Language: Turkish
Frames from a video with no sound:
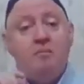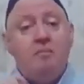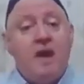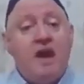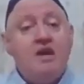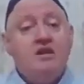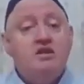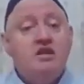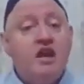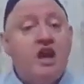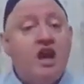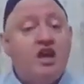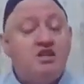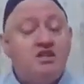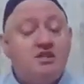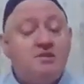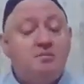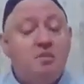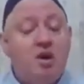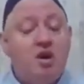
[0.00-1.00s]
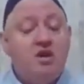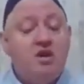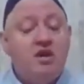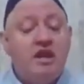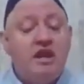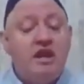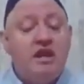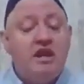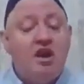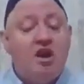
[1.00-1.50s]
Belki esma-i
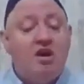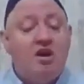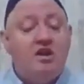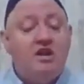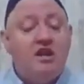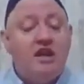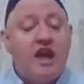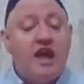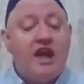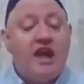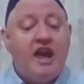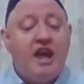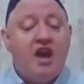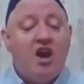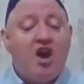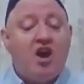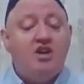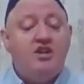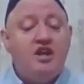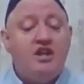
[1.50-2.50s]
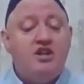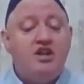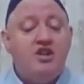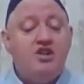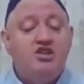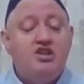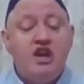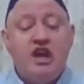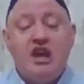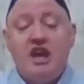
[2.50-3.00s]
ilahiye
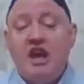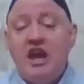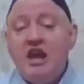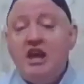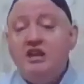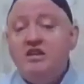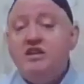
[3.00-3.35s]
adedince